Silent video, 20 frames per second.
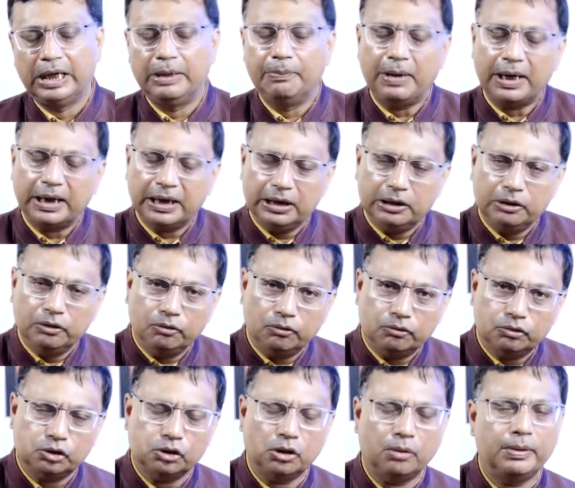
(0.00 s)
এবারের
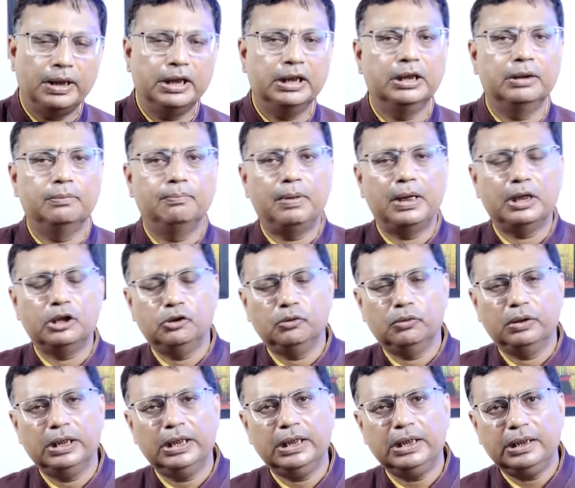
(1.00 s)
লোকসভা
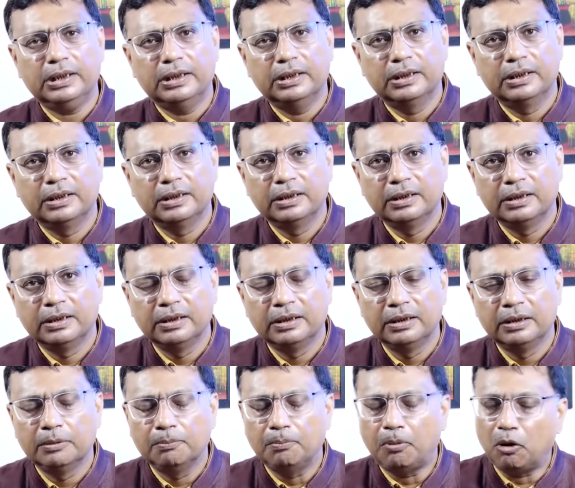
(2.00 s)
নির্বাচনের
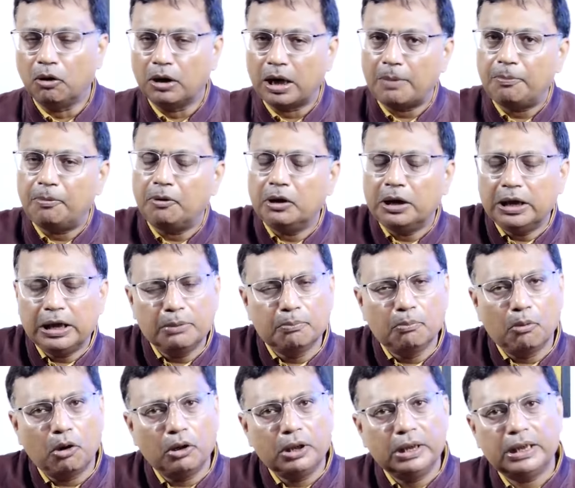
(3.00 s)
ফলাফলের
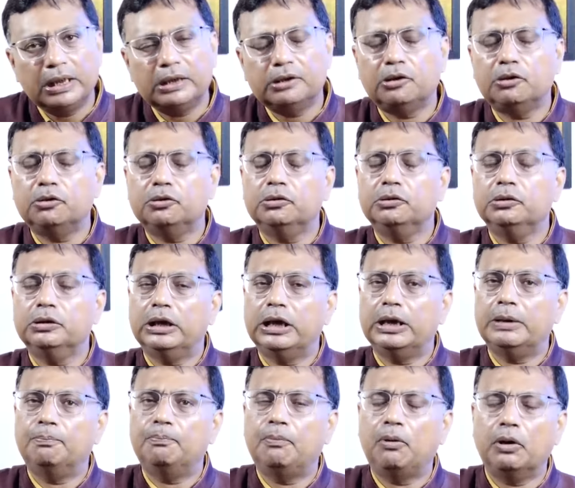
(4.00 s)
ময়না
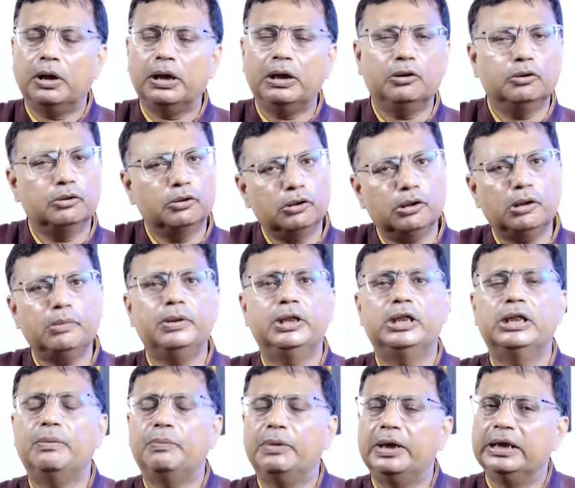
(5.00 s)
তদন্তের পরে অন্তত
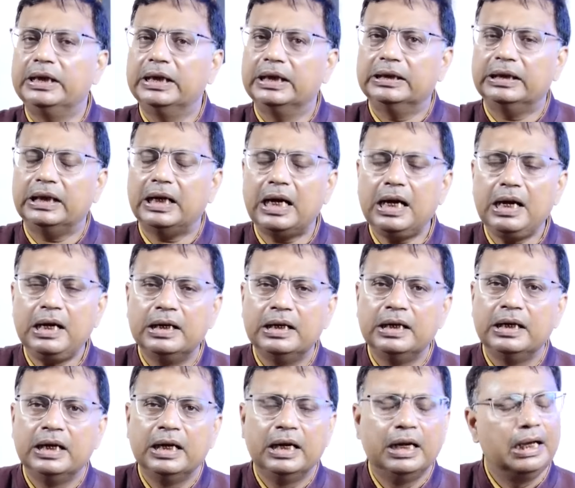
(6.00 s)
বিজেপির নেতারা
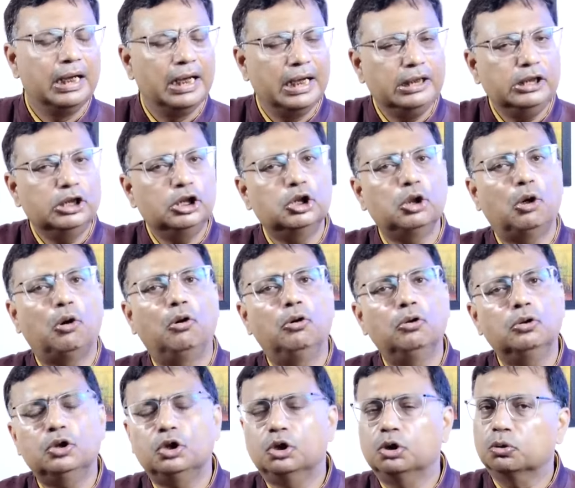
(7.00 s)
এই
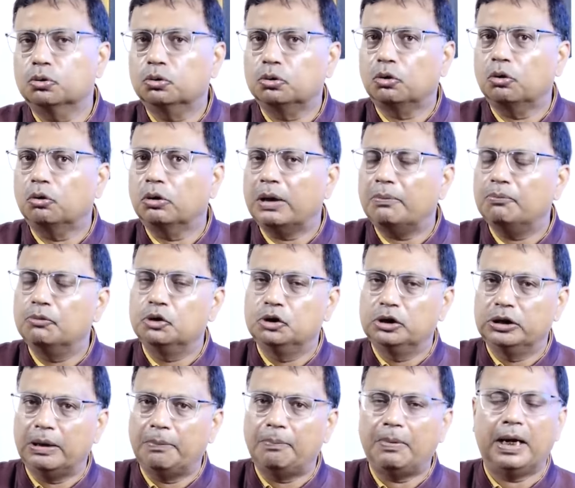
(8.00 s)
সহজ সত্যটা
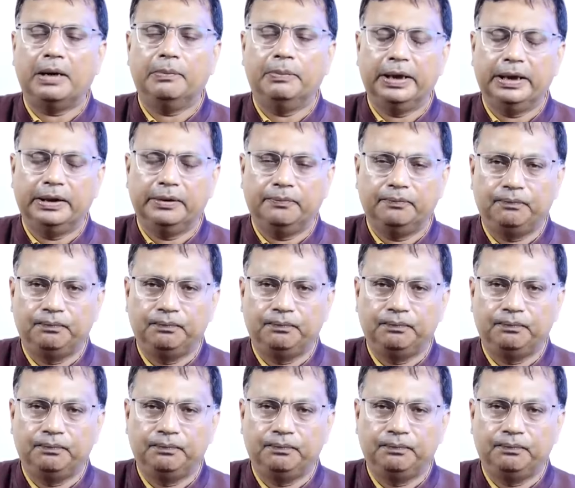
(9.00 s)
বুঝতে পারবেন